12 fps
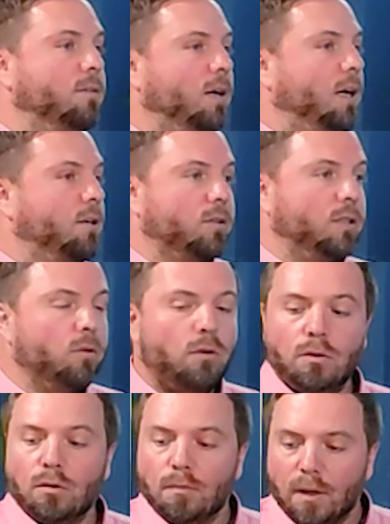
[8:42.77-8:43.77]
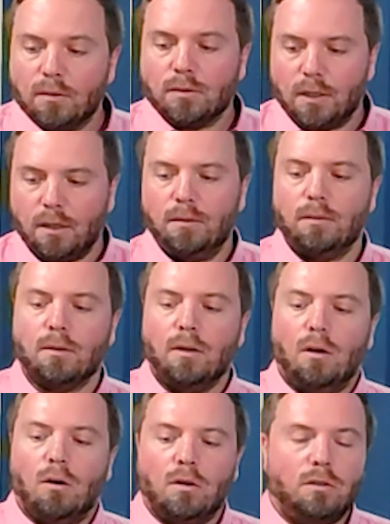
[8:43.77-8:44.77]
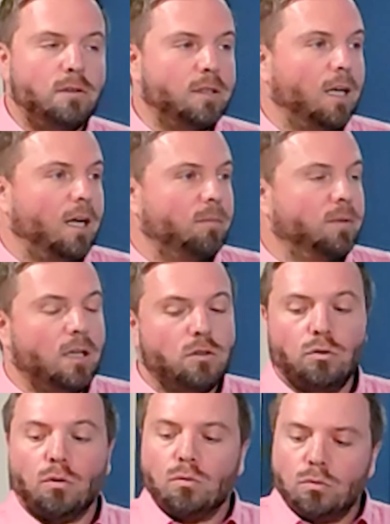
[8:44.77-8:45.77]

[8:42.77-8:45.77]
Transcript: voilà, à côté de Lyon, ben, on, a eu, on a eu telle alarme tel jour,